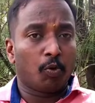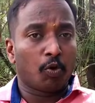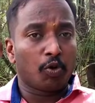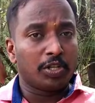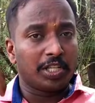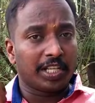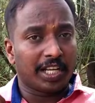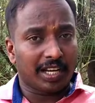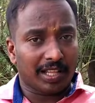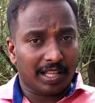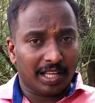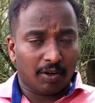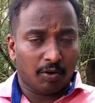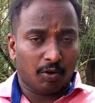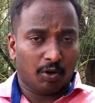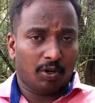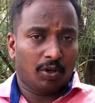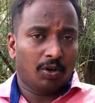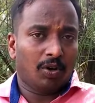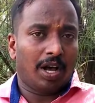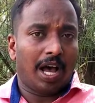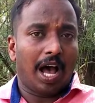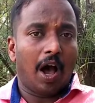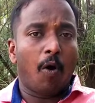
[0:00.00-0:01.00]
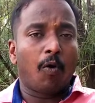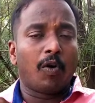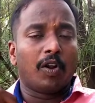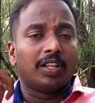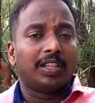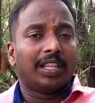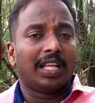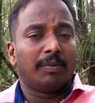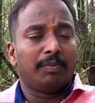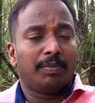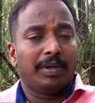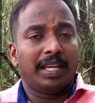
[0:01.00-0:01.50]
புரிஞ்சுக்கிறதாகட்டும்
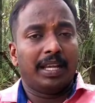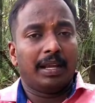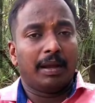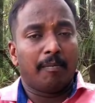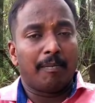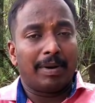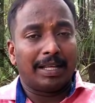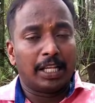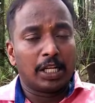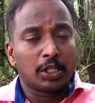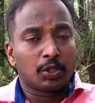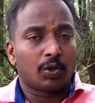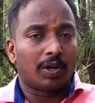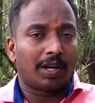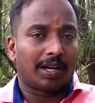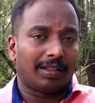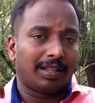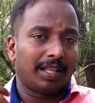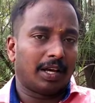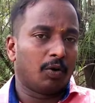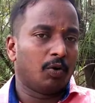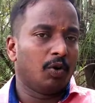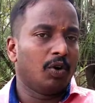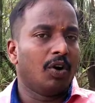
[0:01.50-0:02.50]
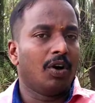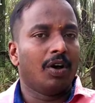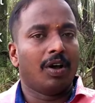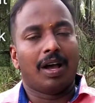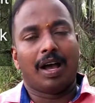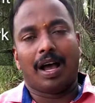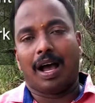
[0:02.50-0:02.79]
அவங்களுக்கு திருப்பி பதில் சொல்கிறதாகவும்